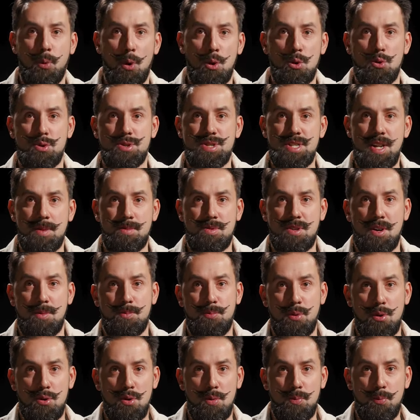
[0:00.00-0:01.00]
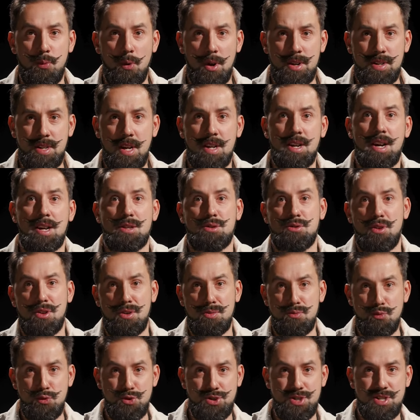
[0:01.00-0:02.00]
полунемка-полуполька, которая
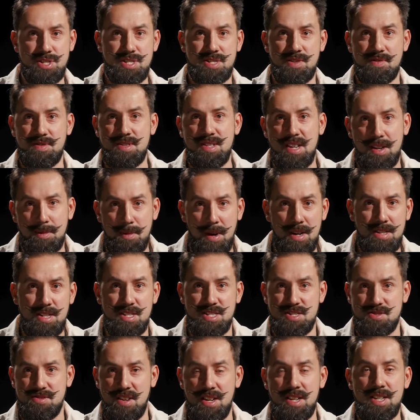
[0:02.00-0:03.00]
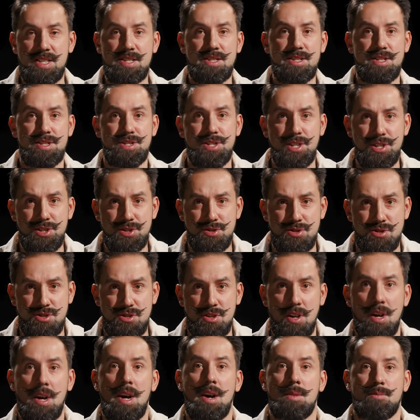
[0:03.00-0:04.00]
мучается в Германии своей
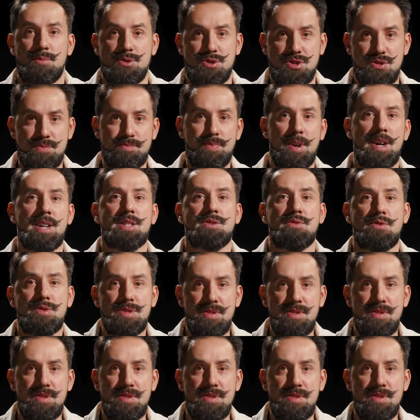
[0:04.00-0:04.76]
идентичностью, поступает в